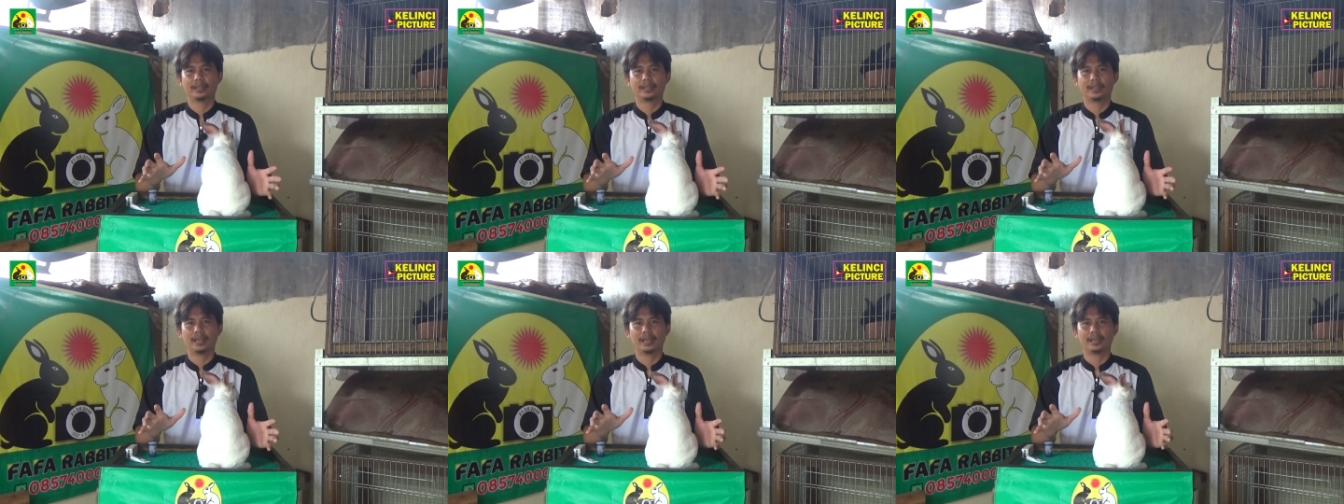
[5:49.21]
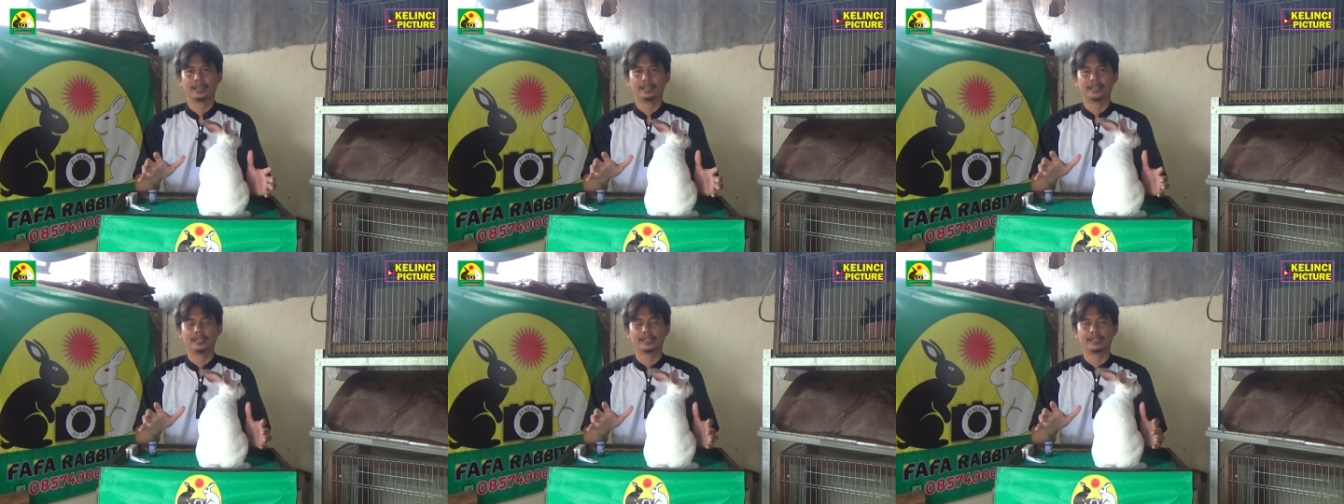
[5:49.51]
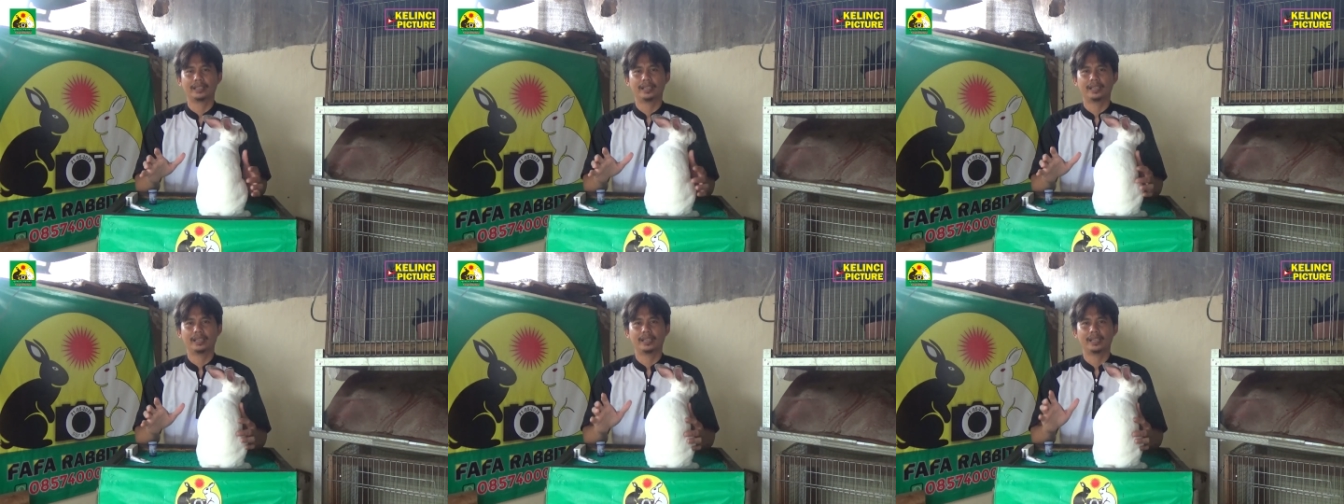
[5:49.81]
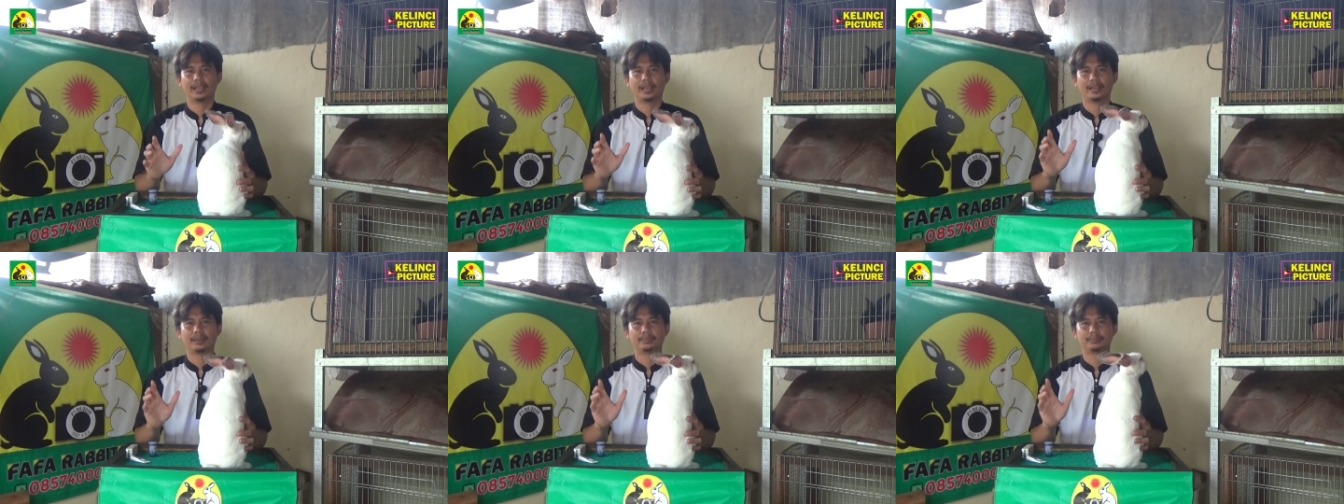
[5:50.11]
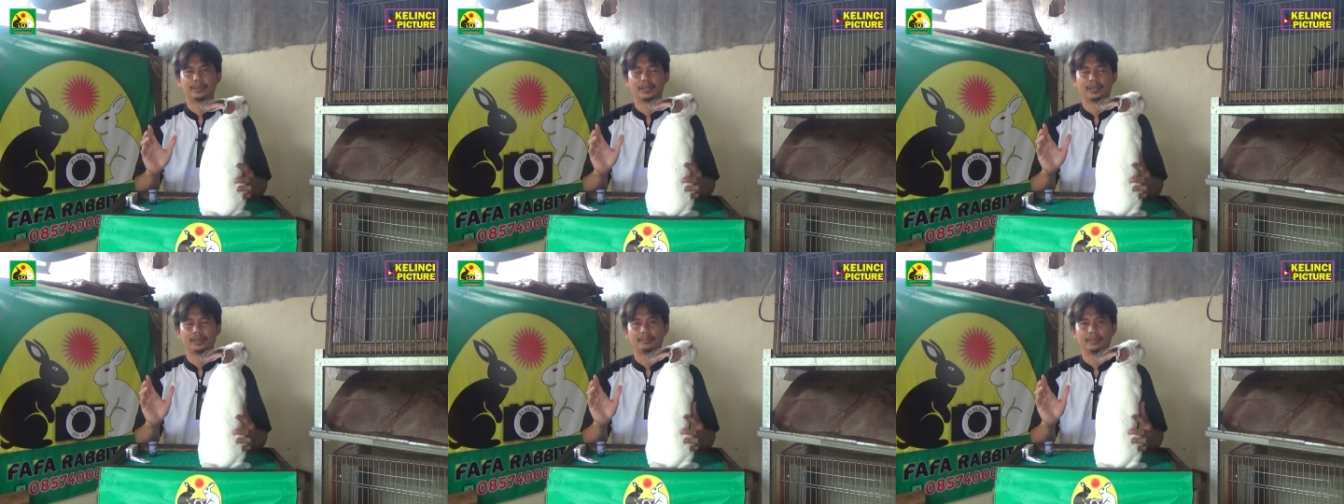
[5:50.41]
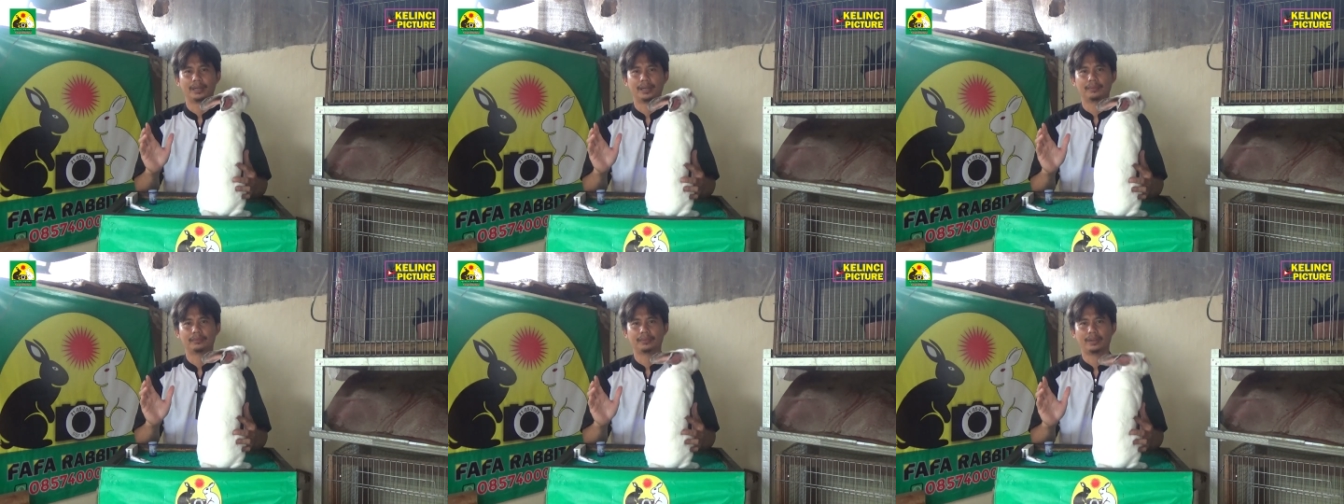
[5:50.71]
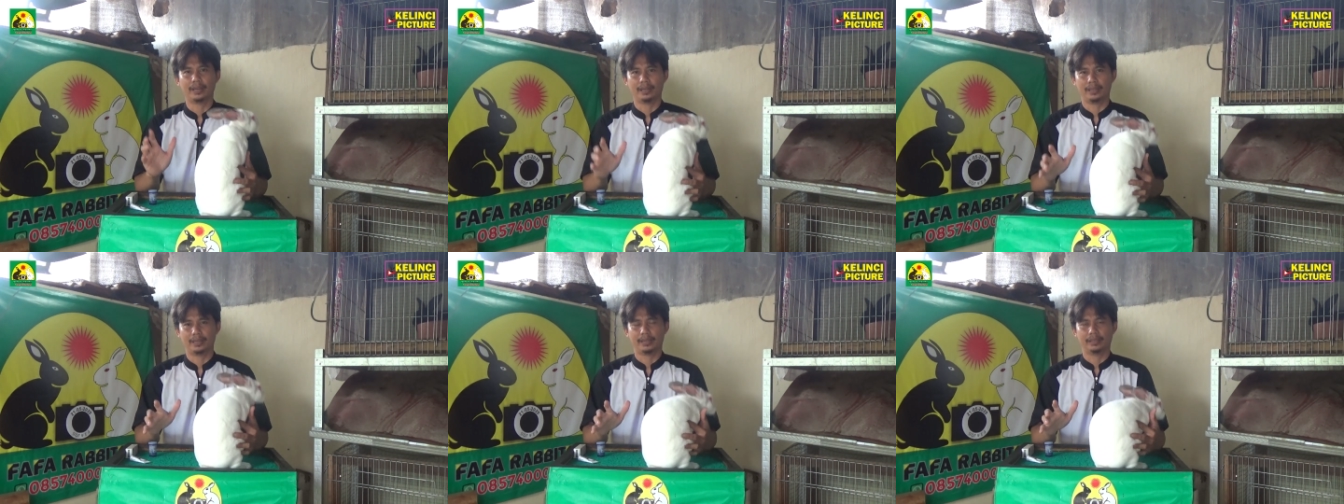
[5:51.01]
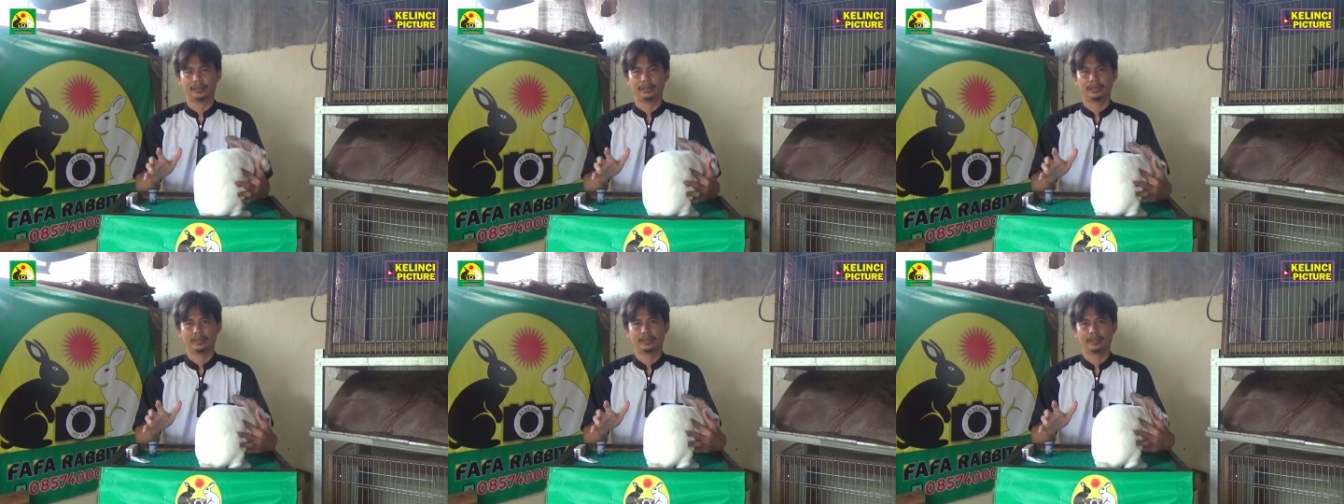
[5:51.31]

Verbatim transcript: dan rizki yang bermanfaat.